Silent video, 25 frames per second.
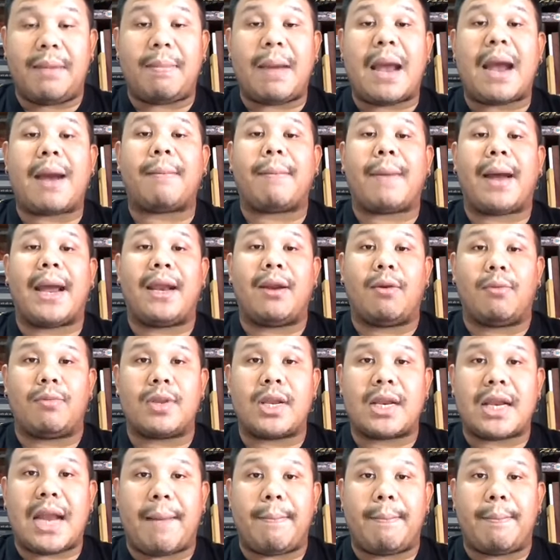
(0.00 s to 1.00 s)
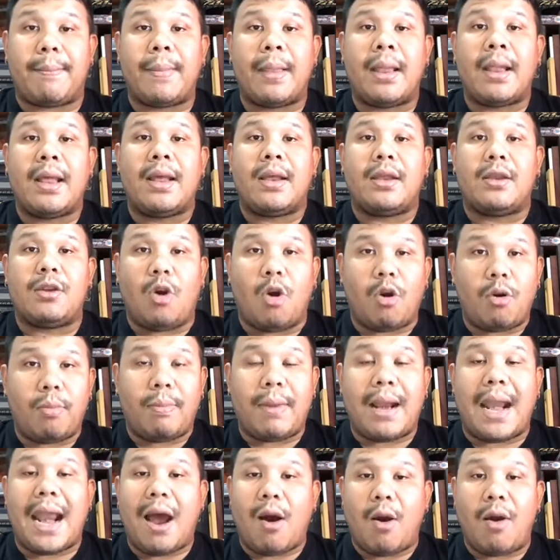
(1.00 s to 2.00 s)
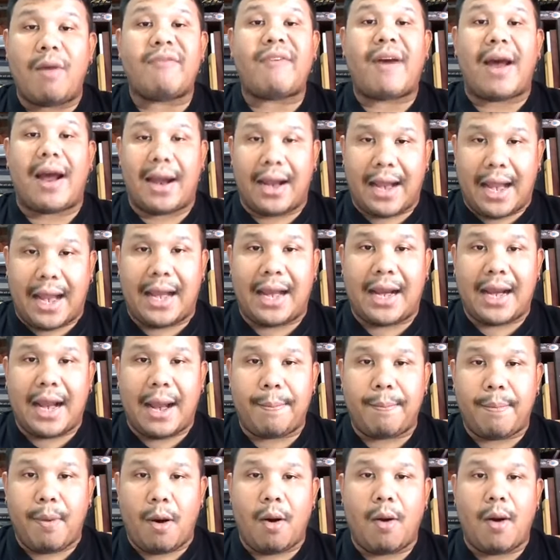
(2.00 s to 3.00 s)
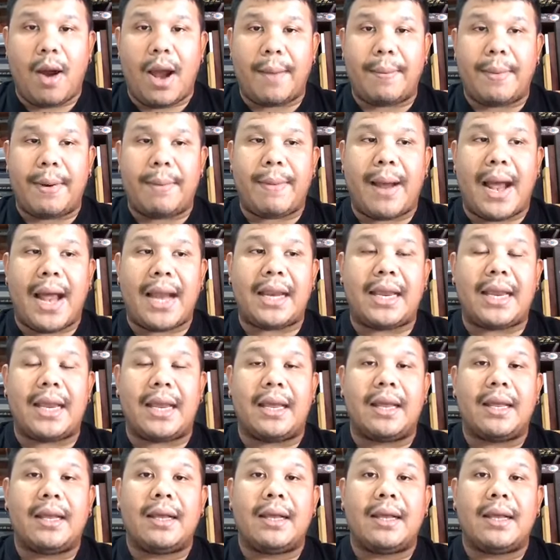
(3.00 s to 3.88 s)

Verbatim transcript: มากมายเดี๋ยวผมจะนำยกมาเล่าให้ฟังกันนะครับ เพราะว่าเป็นพระที่